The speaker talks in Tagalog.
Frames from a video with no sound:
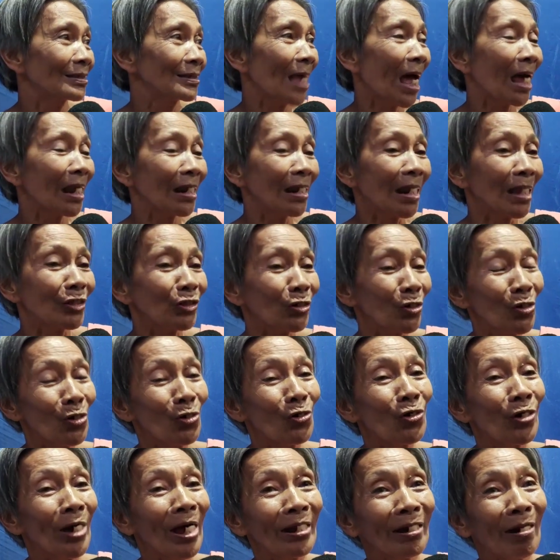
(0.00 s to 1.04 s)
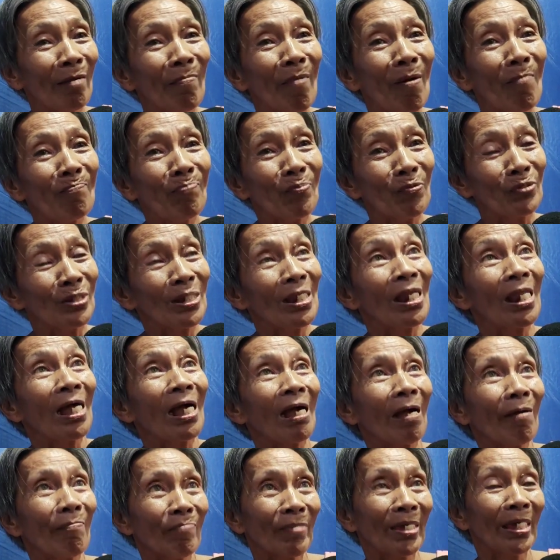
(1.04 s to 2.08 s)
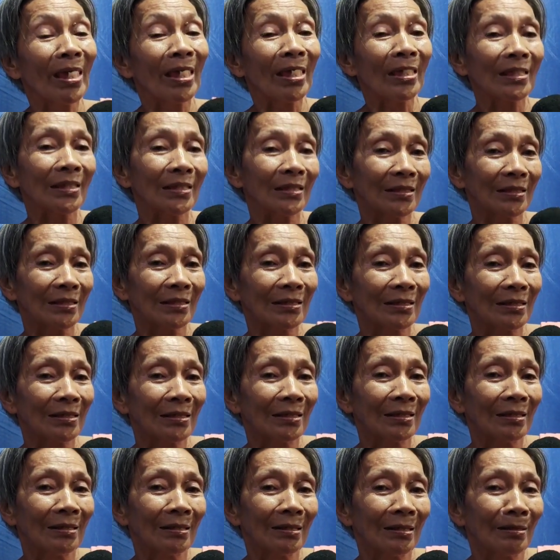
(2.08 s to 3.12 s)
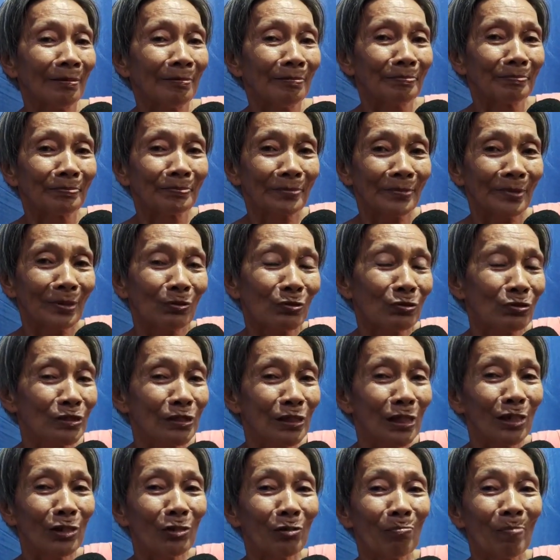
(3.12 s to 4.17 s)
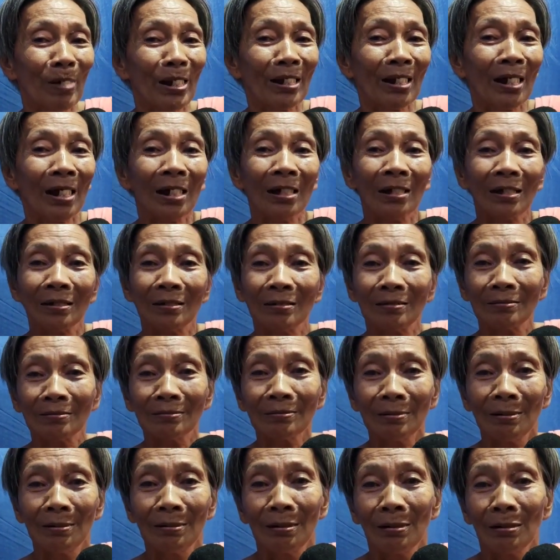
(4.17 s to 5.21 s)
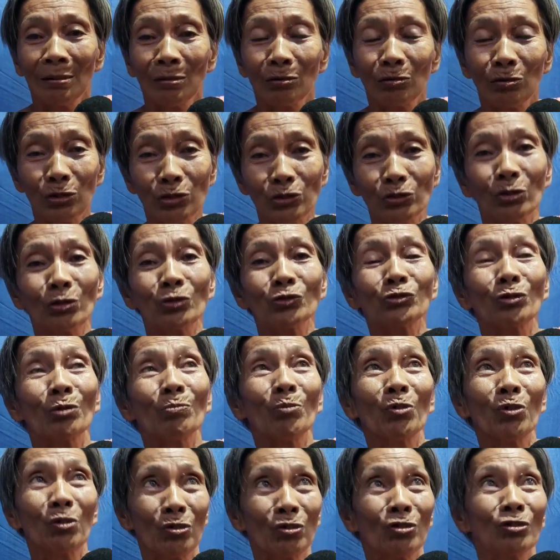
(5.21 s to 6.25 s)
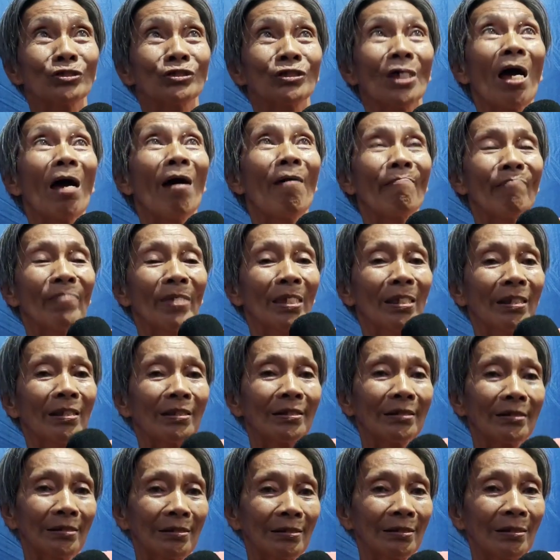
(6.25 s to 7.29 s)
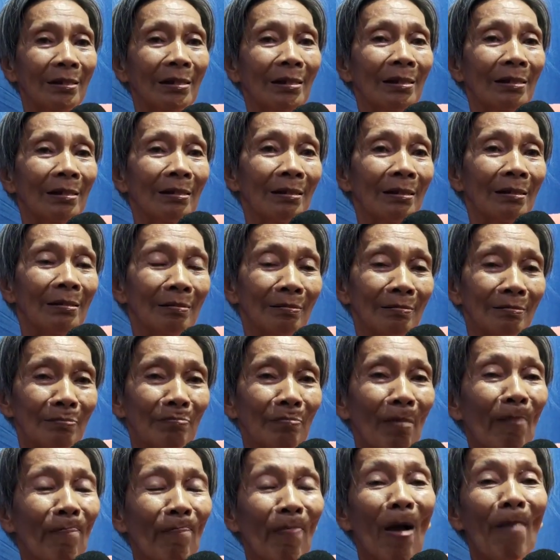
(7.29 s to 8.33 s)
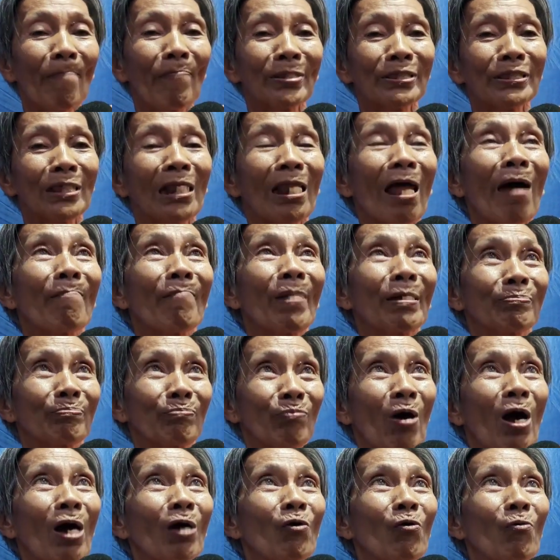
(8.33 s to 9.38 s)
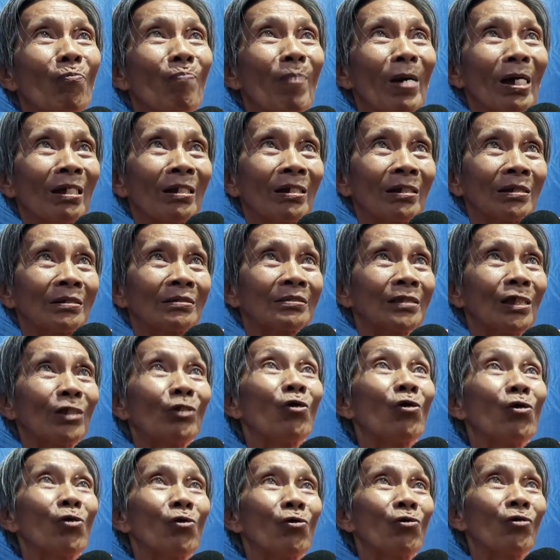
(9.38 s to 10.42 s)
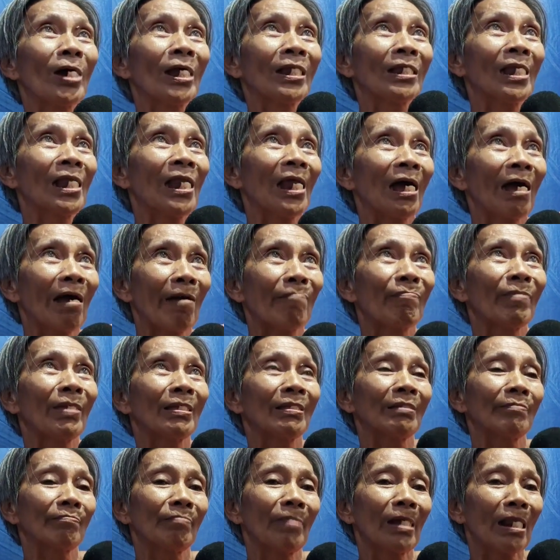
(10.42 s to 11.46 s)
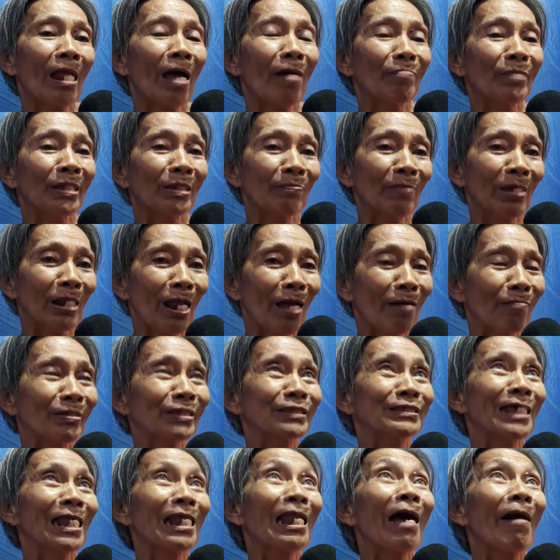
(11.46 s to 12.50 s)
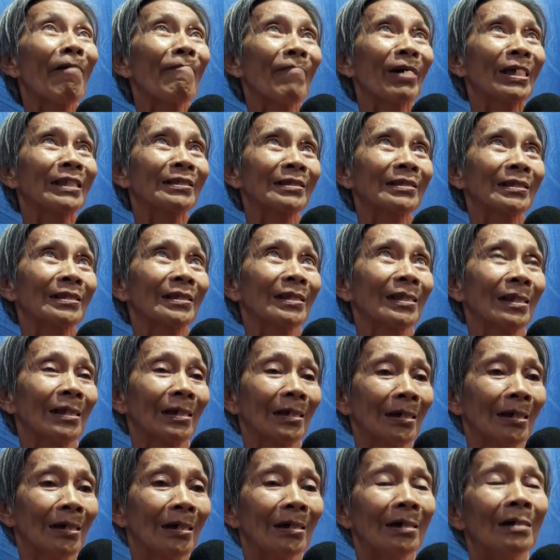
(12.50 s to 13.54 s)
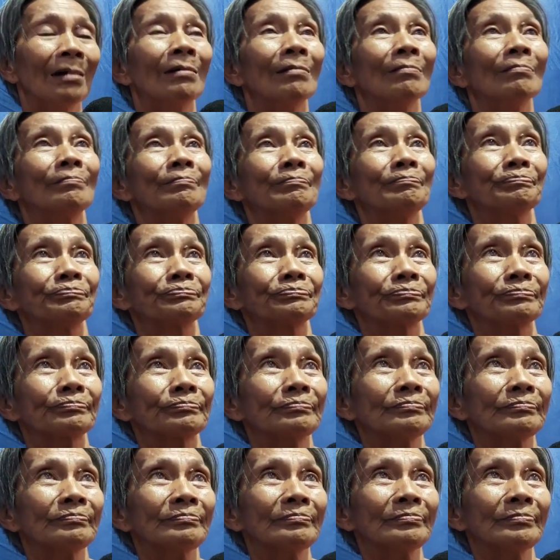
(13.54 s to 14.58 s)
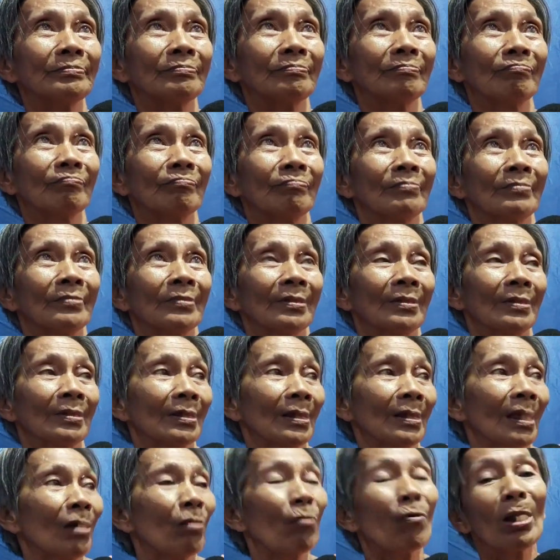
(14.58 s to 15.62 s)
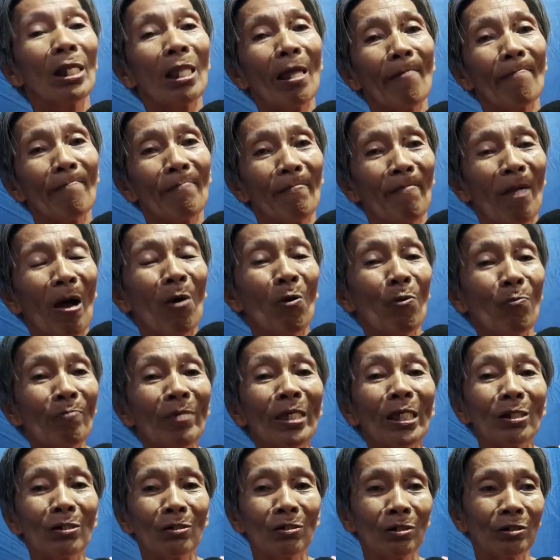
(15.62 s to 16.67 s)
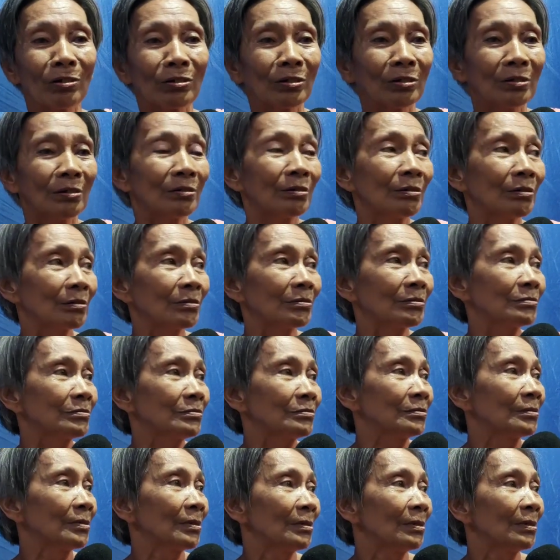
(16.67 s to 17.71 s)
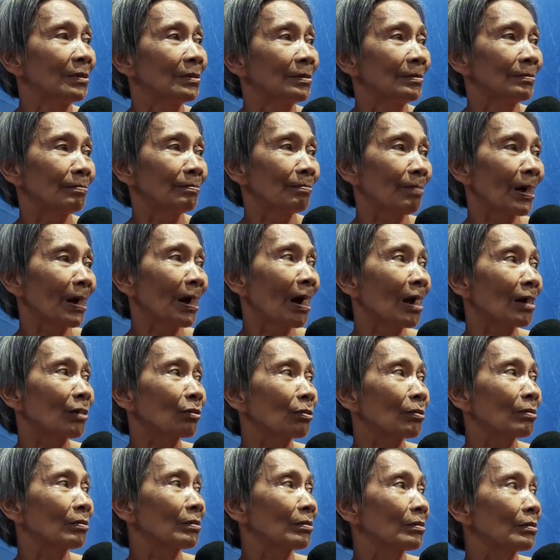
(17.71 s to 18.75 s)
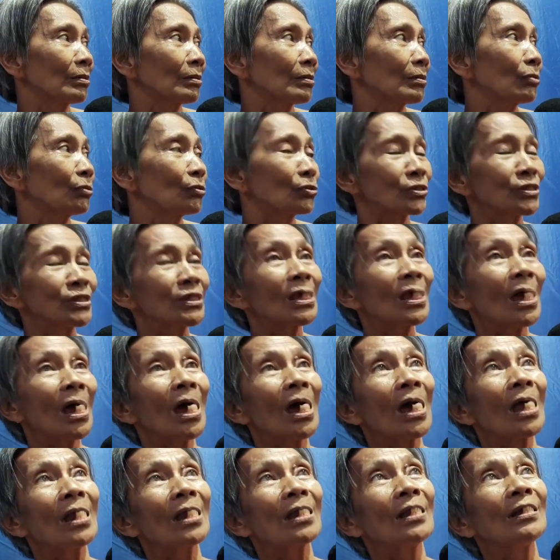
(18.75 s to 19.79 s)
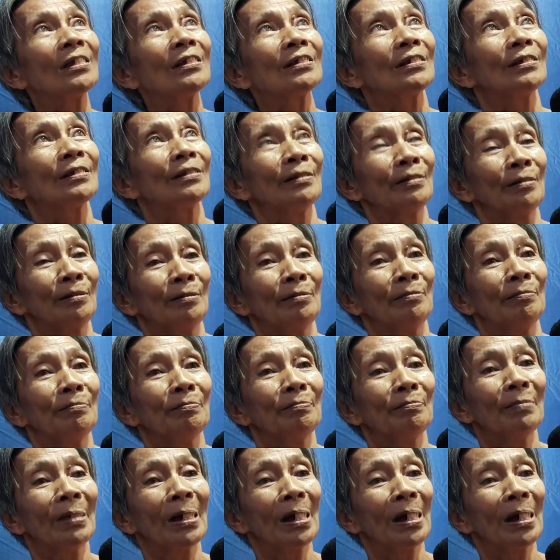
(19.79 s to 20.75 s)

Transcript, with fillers: Sana tulungan naman po nila kami. Kung sino man ang gustong tumulong sa amin, magpapasalamat po ako pag tinulungan nila kami. Maraming maraming salamat. Sa ngayon po ba, marami na po bang nagabot ang tulong? Wala. Aw, meron yung mga konsihal, mhm.